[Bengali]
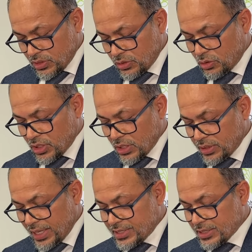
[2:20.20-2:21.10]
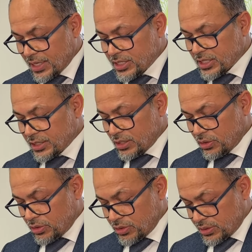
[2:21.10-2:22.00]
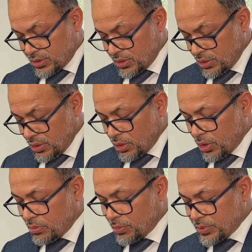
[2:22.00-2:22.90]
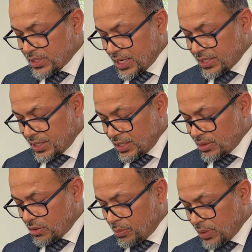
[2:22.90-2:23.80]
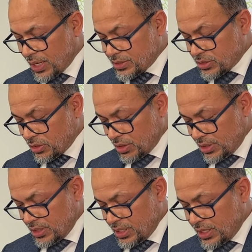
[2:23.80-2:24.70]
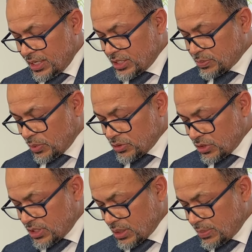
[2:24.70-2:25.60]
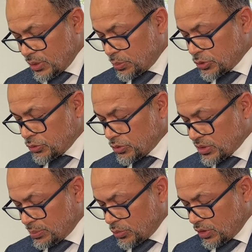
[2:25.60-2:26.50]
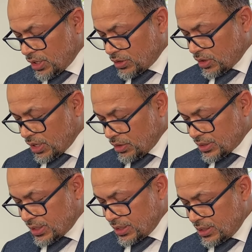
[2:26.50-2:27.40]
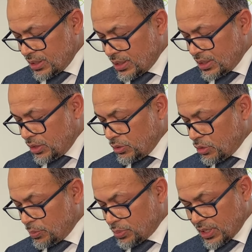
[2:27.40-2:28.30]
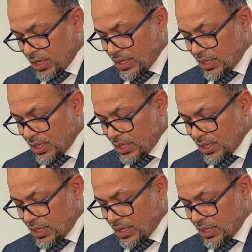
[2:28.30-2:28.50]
দুই সালের সাতই অগস্ট হোম অফিসের একটি কমপ্লায়েন্স দল স্পন্সর হিসাবে উপযুক্ততা মূল্যায়ন করার লক্ষ্যে নিউ হোপ কেয়ার